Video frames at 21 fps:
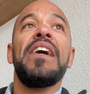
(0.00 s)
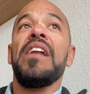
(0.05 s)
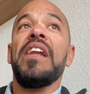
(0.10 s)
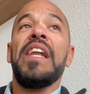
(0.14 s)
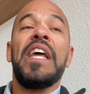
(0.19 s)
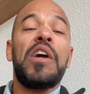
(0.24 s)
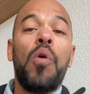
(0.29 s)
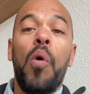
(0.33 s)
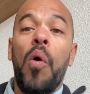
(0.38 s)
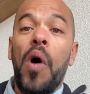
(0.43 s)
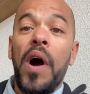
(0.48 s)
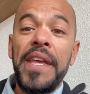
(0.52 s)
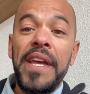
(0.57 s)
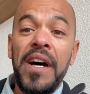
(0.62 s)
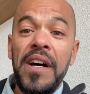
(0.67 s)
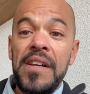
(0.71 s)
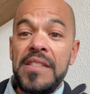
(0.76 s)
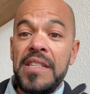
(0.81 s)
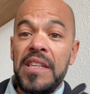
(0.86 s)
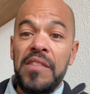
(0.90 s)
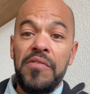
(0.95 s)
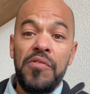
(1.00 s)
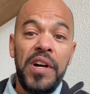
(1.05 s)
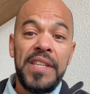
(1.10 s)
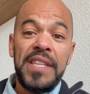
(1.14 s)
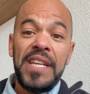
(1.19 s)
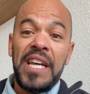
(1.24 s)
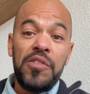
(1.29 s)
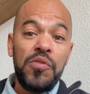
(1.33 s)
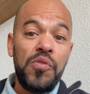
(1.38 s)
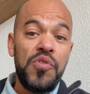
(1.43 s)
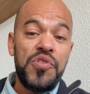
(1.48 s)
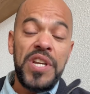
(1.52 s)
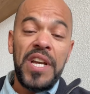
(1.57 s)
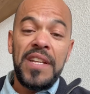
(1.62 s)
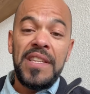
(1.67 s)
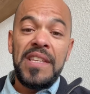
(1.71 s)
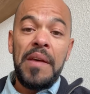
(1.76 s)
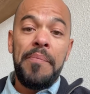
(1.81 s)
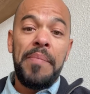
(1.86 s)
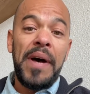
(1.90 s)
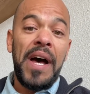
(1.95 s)
les croyances qui vont être
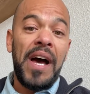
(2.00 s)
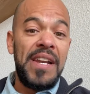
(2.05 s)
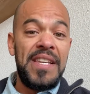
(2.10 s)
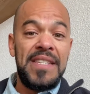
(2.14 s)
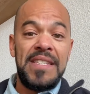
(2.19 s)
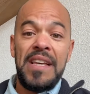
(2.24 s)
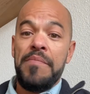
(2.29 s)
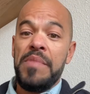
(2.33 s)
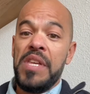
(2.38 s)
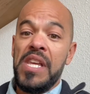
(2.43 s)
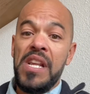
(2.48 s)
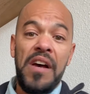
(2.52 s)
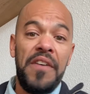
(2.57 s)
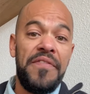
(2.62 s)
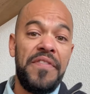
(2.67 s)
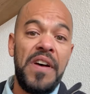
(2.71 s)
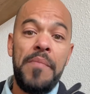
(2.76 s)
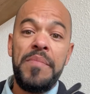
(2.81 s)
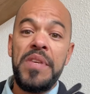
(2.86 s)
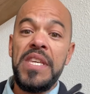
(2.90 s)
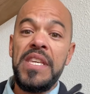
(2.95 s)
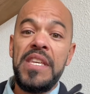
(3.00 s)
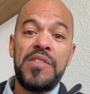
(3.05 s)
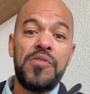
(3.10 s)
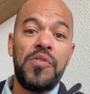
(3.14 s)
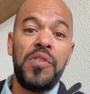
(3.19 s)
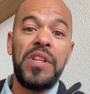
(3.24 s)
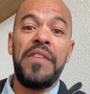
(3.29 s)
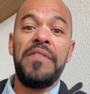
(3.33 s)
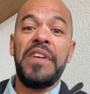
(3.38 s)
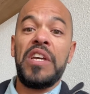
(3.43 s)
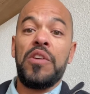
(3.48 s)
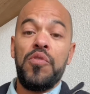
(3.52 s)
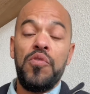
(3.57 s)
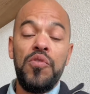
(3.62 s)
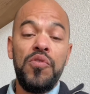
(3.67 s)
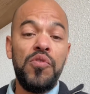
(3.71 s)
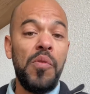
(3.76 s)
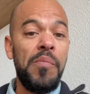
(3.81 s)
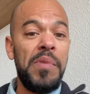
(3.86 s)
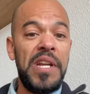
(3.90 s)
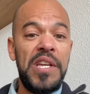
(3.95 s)
introjectées par les amis, la famille, ce qu'on a vécu,
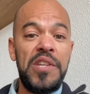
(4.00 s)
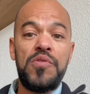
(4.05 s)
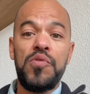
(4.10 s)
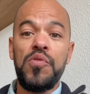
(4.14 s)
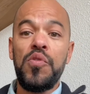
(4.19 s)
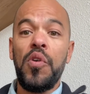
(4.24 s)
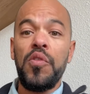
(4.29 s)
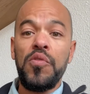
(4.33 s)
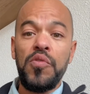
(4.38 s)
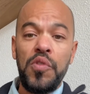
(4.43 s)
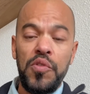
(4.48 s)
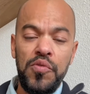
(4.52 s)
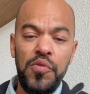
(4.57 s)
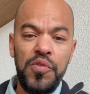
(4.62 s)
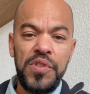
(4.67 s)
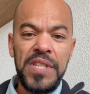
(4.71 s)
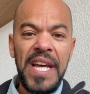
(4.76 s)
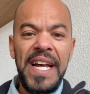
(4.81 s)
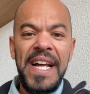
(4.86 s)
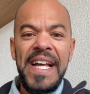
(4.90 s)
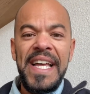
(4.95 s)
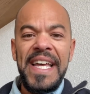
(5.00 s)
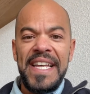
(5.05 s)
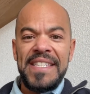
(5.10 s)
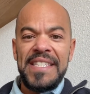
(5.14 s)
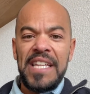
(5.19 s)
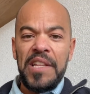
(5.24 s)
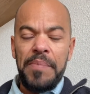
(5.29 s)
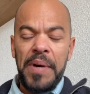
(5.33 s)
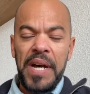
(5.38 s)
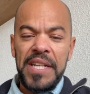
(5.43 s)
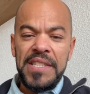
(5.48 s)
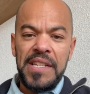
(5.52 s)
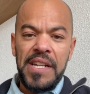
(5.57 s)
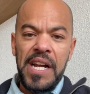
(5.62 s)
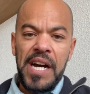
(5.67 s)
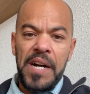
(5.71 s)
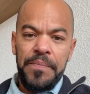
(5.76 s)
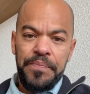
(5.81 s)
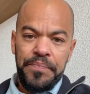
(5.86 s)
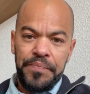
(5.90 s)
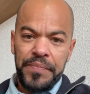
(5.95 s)
nos blessures, nos doutes. Et cette
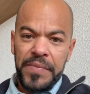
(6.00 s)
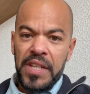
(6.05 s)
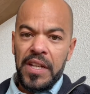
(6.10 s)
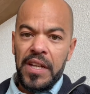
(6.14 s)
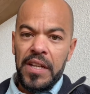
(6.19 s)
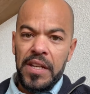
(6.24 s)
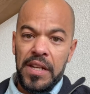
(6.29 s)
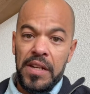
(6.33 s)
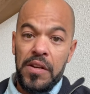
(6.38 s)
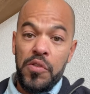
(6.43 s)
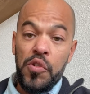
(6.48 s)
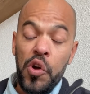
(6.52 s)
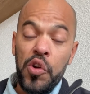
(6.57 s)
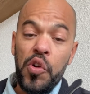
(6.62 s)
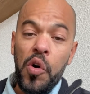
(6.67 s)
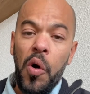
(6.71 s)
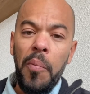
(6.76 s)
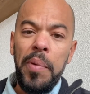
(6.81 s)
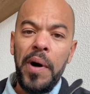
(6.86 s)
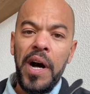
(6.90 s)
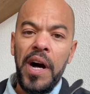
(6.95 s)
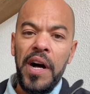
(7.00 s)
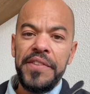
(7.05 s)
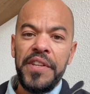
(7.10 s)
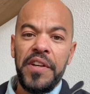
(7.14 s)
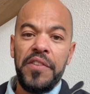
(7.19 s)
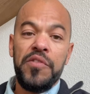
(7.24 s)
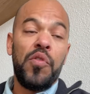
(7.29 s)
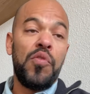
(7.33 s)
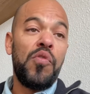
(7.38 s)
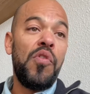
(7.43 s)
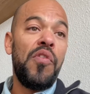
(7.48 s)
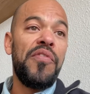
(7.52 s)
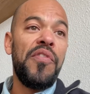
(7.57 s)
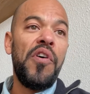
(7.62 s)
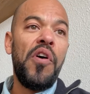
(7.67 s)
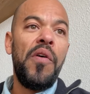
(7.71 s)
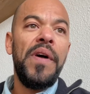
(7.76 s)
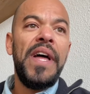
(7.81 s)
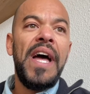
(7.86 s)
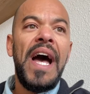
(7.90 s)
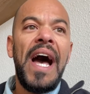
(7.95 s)
partie-là, le comprendre, donc au
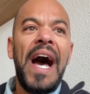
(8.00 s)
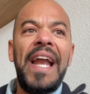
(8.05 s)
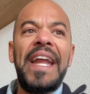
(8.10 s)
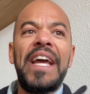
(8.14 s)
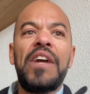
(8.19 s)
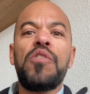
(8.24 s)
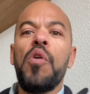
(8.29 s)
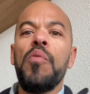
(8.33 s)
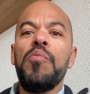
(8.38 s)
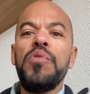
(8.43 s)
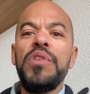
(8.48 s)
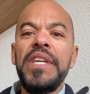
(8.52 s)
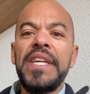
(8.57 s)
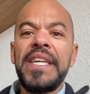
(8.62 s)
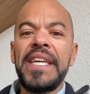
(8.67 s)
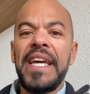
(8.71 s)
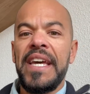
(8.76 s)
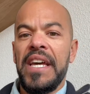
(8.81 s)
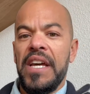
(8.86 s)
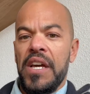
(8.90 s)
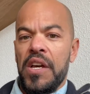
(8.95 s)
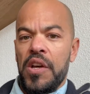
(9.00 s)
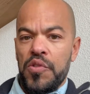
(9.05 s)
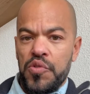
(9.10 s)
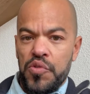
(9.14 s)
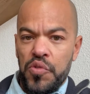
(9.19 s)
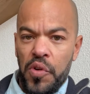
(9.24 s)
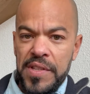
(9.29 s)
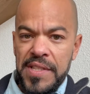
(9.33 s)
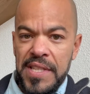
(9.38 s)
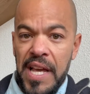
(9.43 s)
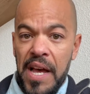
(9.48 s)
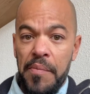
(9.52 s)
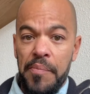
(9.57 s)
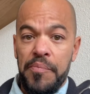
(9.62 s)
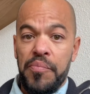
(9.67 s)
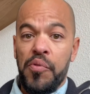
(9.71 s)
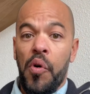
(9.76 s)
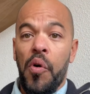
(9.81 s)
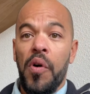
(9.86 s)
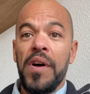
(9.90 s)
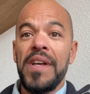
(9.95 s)
fond, aller communiquer sur ça
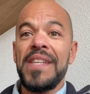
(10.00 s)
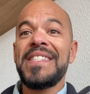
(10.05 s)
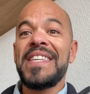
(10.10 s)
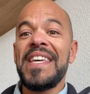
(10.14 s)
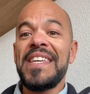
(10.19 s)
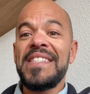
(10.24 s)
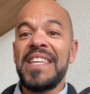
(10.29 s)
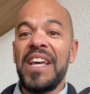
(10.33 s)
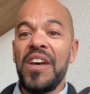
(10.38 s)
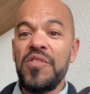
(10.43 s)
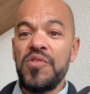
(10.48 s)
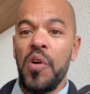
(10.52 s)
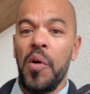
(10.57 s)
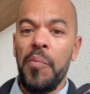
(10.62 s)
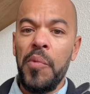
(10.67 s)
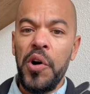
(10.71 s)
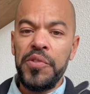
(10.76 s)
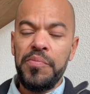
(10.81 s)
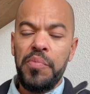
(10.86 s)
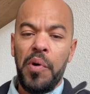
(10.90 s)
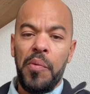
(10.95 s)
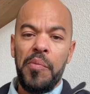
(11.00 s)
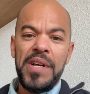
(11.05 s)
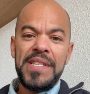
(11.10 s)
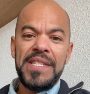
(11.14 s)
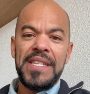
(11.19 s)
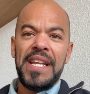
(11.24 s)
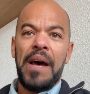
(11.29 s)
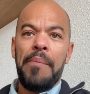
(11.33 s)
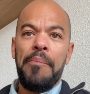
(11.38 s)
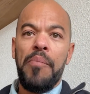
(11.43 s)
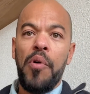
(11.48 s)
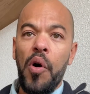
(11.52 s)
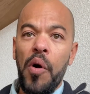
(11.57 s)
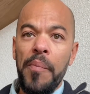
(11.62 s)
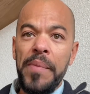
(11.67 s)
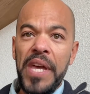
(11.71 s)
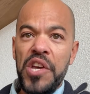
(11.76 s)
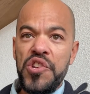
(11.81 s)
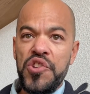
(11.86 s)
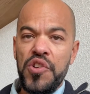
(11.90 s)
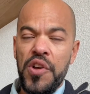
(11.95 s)
pour saisir son monde, pour moi, c'est la
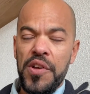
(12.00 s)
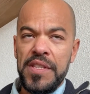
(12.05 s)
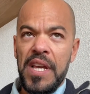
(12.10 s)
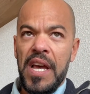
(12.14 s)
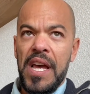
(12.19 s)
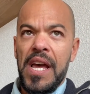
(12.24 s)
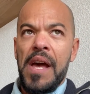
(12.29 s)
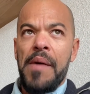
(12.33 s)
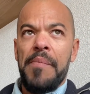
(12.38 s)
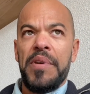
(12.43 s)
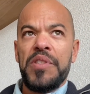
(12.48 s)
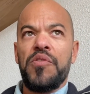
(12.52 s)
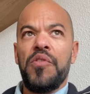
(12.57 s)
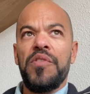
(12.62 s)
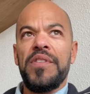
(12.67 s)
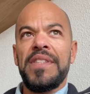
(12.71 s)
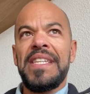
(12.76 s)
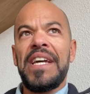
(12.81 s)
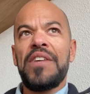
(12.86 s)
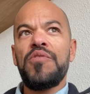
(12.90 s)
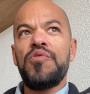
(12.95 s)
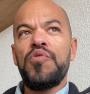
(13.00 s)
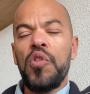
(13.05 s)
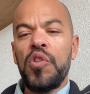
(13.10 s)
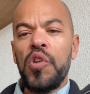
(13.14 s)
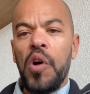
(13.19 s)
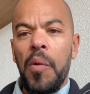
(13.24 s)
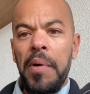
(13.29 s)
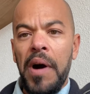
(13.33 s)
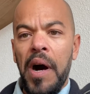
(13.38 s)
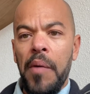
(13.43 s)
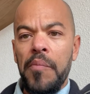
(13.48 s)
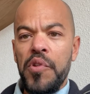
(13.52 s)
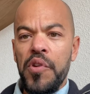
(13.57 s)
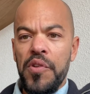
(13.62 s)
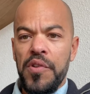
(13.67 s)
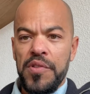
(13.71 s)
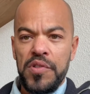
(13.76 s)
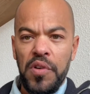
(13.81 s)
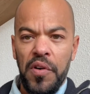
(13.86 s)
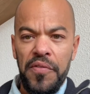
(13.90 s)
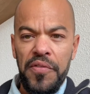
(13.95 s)
première chose, parce que dès que tu le comprends mieux,
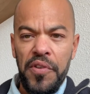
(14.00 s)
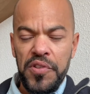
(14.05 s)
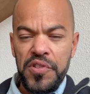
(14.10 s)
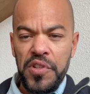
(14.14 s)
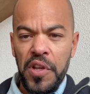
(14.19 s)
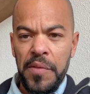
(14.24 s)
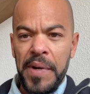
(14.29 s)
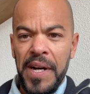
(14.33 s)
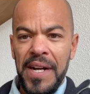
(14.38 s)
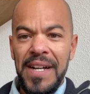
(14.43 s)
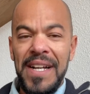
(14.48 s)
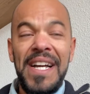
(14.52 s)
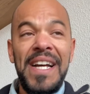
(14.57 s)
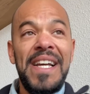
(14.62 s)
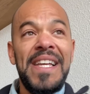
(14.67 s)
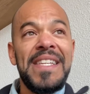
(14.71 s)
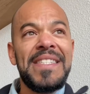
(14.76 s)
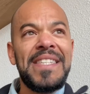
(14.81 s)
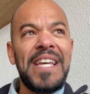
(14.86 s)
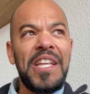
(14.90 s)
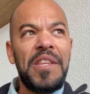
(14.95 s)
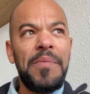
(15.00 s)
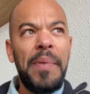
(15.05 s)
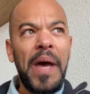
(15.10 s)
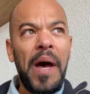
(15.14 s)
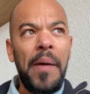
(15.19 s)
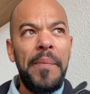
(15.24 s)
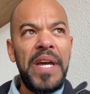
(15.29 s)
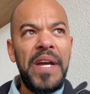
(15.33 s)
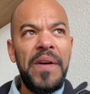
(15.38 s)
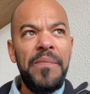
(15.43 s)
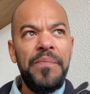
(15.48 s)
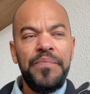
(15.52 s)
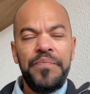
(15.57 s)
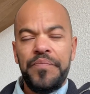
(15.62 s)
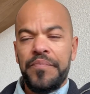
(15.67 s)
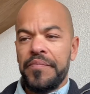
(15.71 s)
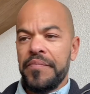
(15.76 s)
son fonctionnement, ça te permet